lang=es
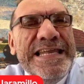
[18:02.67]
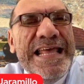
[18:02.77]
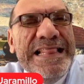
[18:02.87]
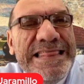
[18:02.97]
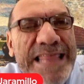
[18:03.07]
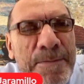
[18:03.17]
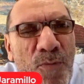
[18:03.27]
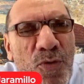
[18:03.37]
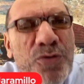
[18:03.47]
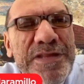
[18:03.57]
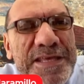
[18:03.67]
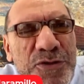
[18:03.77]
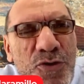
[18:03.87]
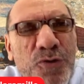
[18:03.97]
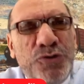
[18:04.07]
el temor de
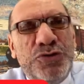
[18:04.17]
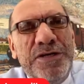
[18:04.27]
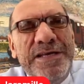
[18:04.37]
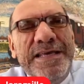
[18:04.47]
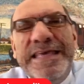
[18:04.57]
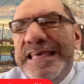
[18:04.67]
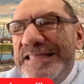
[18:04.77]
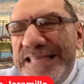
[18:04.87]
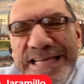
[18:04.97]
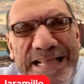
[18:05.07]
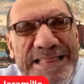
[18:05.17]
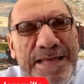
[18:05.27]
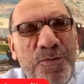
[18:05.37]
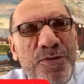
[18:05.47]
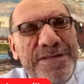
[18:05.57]
Dios y sin el
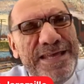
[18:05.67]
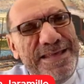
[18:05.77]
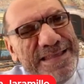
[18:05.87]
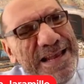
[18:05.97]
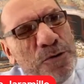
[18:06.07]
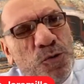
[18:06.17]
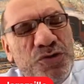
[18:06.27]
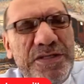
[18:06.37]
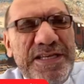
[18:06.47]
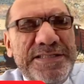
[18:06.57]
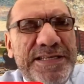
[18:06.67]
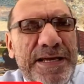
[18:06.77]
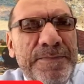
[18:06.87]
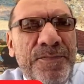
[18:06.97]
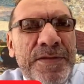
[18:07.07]
temor de la justicia.
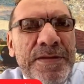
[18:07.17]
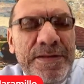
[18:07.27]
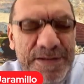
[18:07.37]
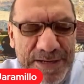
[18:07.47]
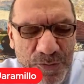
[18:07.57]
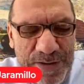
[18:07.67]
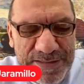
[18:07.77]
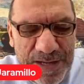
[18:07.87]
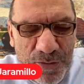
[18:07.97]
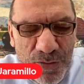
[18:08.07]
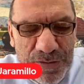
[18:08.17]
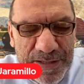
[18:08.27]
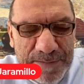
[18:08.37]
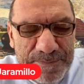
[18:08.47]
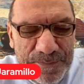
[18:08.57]
Recuerde,
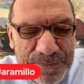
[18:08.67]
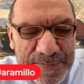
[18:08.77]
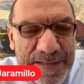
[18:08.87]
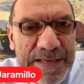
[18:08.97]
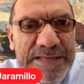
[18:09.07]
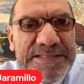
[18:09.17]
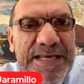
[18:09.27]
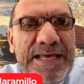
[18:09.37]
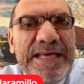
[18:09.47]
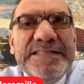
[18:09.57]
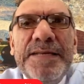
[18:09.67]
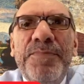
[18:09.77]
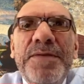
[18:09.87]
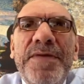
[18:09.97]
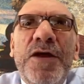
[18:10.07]
Roger, ese, ese
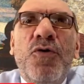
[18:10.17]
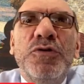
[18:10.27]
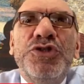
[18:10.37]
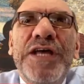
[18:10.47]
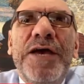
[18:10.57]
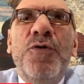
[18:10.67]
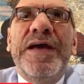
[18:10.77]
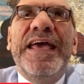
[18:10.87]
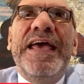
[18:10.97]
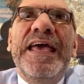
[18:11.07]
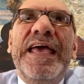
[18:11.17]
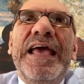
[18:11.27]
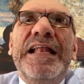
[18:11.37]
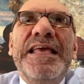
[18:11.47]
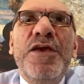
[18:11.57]
primer consejo que
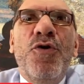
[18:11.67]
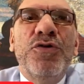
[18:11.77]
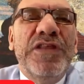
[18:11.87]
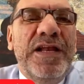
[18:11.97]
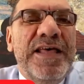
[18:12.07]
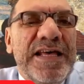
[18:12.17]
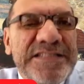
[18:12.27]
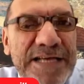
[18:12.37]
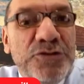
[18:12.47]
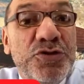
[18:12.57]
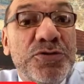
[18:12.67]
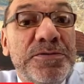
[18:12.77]
el Quijote le da a Sancho